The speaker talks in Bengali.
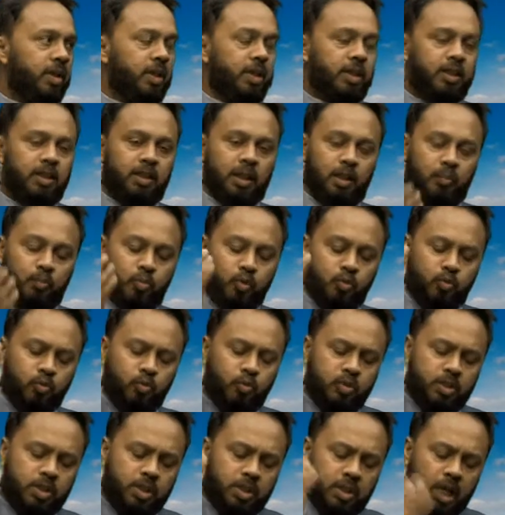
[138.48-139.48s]
তার বন্ধু
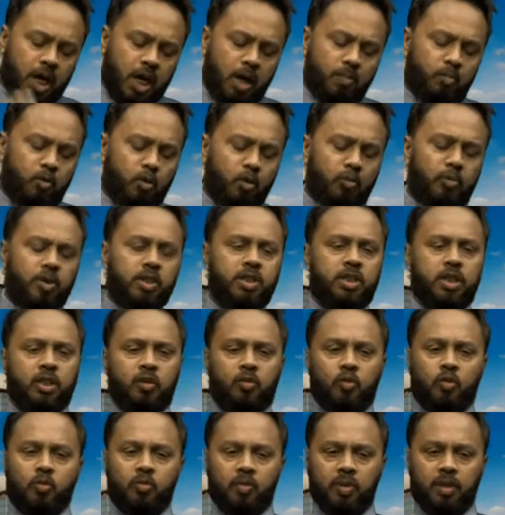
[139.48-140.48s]
যা বলবে সে
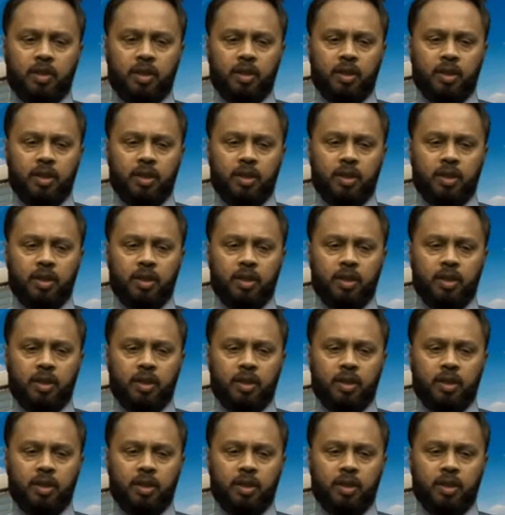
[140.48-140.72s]
করবে